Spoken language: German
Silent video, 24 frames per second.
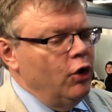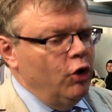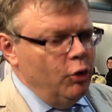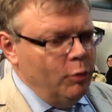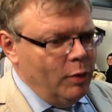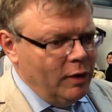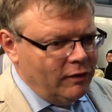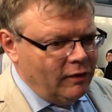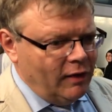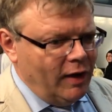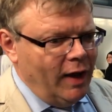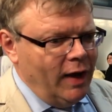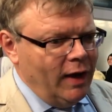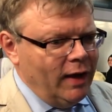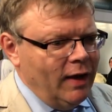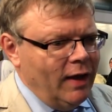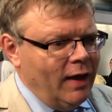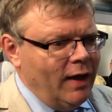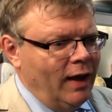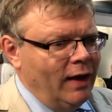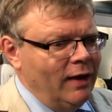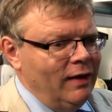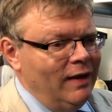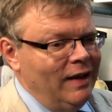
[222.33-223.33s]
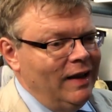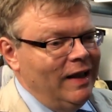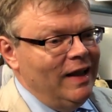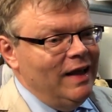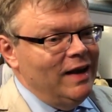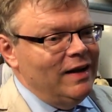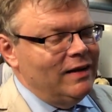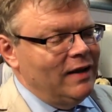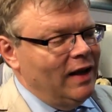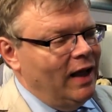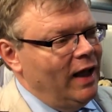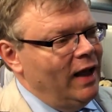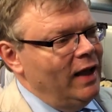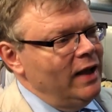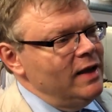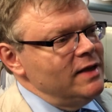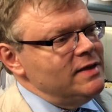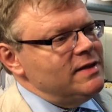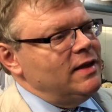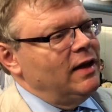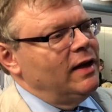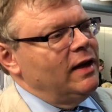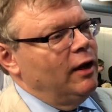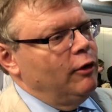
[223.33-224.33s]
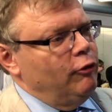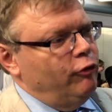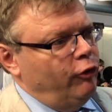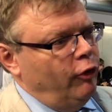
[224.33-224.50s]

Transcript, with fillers: übertragen kann. Da ist dann ein